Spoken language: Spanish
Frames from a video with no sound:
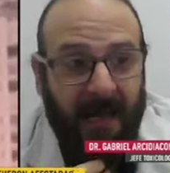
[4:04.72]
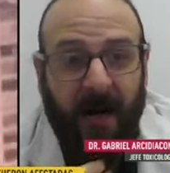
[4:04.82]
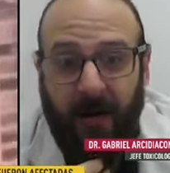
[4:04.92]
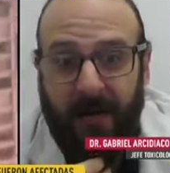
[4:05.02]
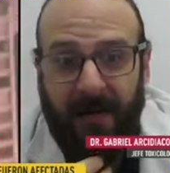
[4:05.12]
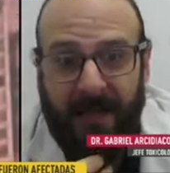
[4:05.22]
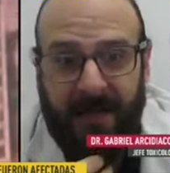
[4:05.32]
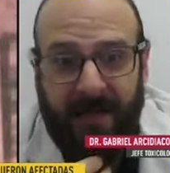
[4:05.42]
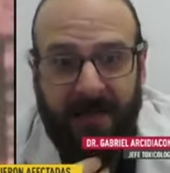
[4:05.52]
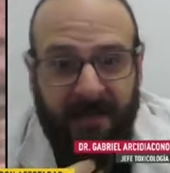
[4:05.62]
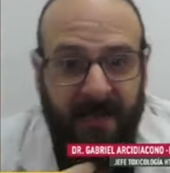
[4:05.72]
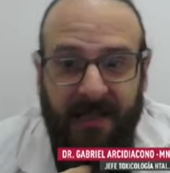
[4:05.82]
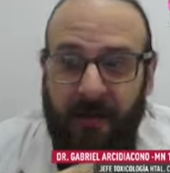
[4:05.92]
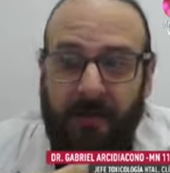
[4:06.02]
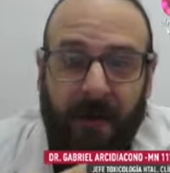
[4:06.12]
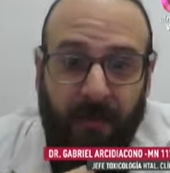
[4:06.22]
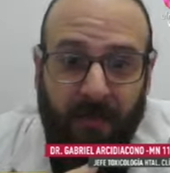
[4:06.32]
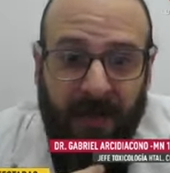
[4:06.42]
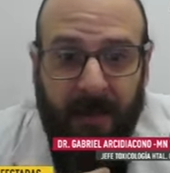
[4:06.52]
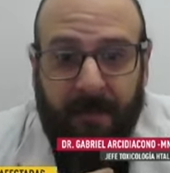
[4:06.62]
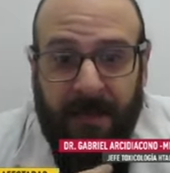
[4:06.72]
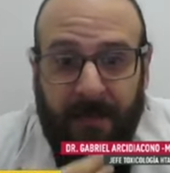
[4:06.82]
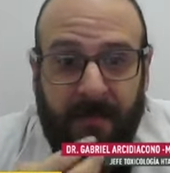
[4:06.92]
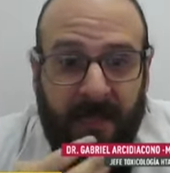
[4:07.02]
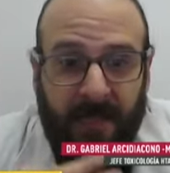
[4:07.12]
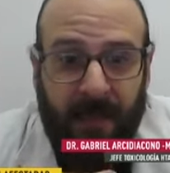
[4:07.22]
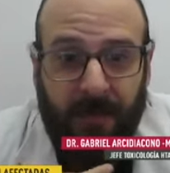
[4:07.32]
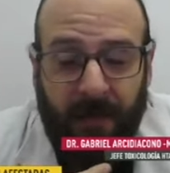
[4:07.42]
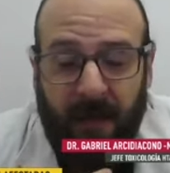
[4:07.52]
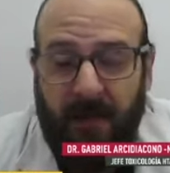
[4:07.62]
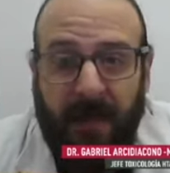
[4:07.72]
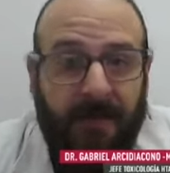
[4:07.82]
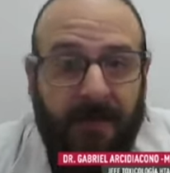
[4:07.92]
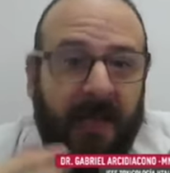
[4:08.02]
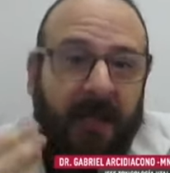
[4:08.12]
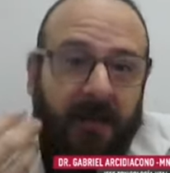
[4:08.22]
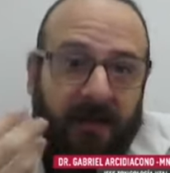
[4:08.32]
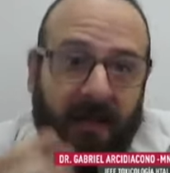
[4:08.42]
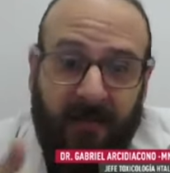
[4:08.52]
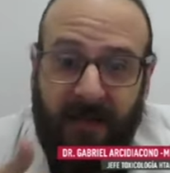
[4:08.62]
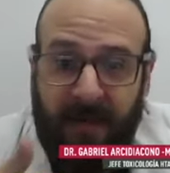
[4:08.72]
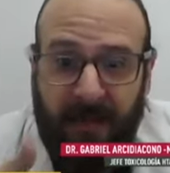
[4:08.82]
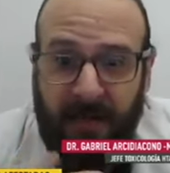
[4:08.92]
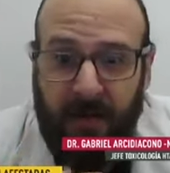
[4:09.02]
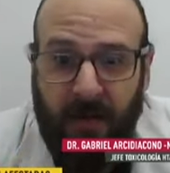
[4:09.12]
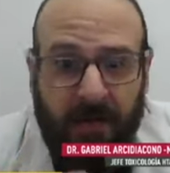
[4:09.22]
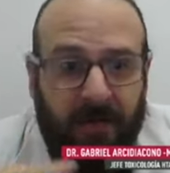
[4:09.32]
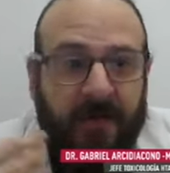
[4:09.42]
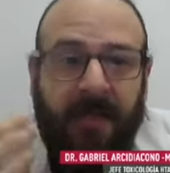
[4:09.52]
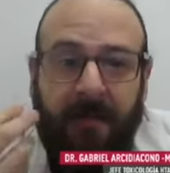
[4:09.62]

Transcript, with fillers: Obviamente, sí, se toman muestras principalmente del suero, también de los, alimentos,